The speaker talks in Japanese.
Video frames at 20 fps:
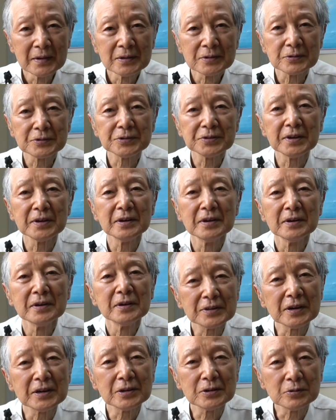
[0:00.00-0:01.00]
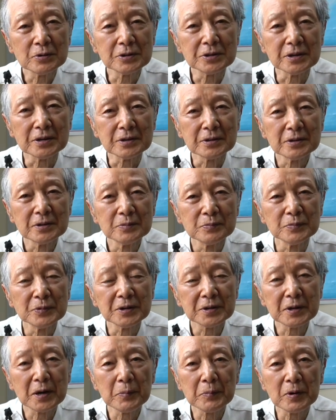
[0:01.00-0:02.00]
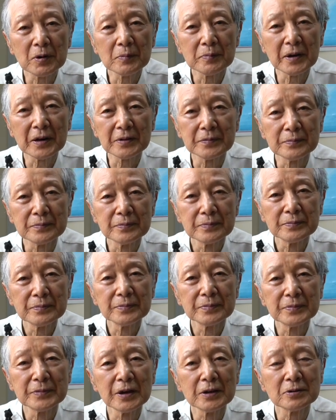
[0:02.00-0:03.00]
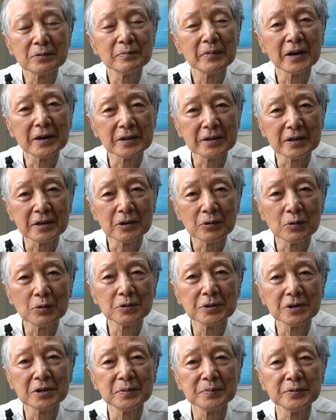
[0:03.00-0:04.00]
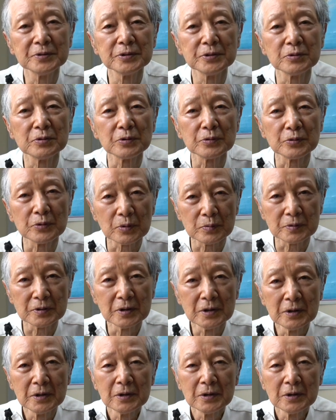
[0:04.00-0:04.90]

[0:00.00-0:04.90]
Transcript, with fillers: そして最後に3日目の晩、寝る前にオリーブ油を飲む。